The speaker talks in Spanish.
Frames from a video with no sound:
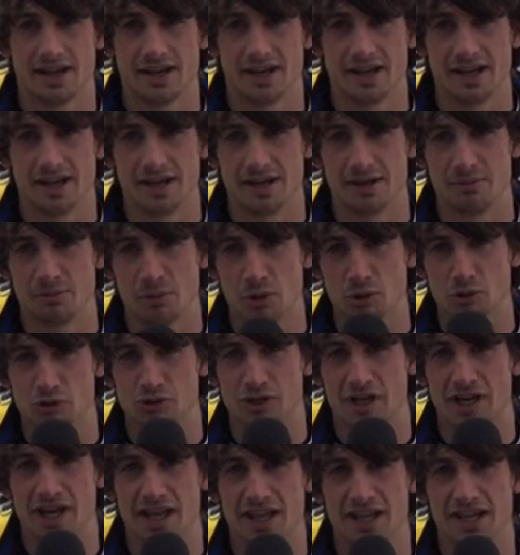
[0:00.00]
Eh, me
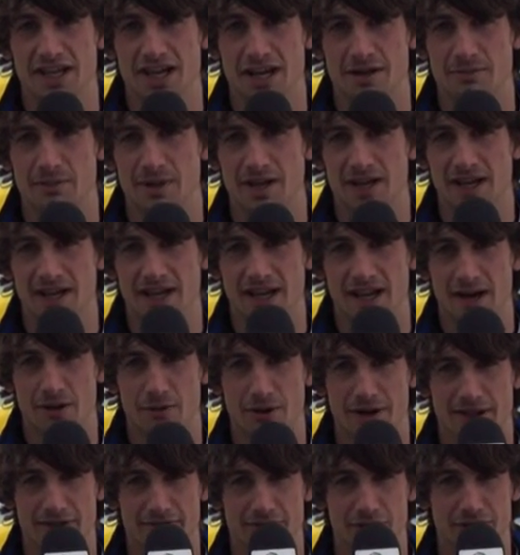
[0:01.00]
gustaría dedicarme a
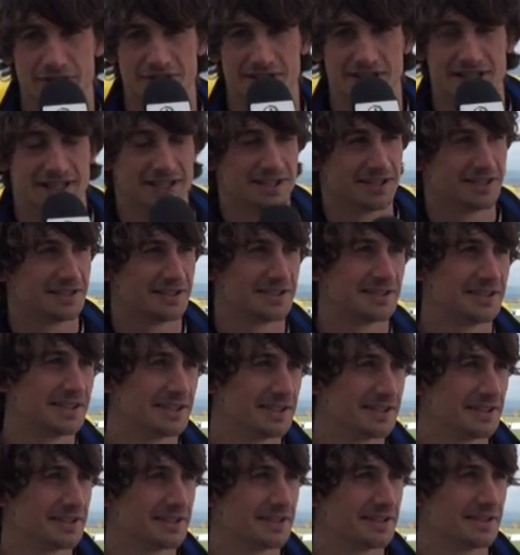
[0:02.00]
guarda forestal. ¿Un
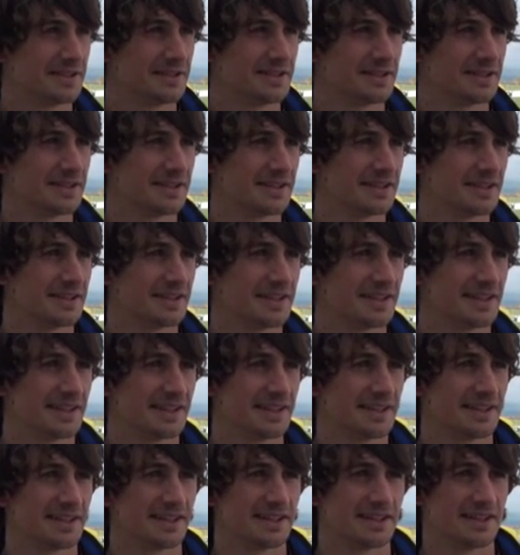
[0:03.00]
futbolista el Cazmires?
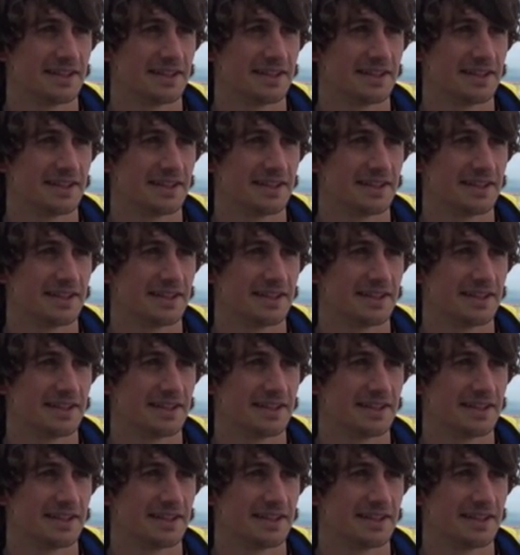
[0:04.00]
